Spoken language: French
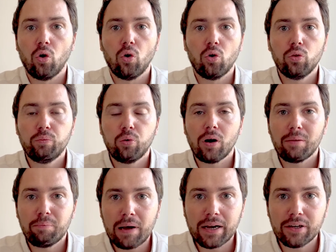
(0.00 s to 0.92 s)
On ne pourra
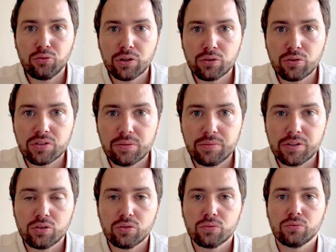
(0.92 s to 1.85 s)
pas réduire nos
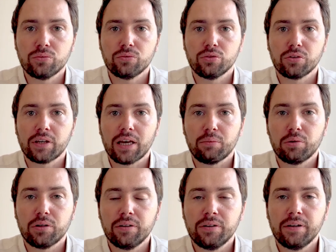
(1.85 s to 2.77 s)
émissions de
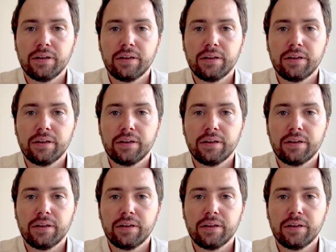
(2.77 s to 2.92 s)
carbone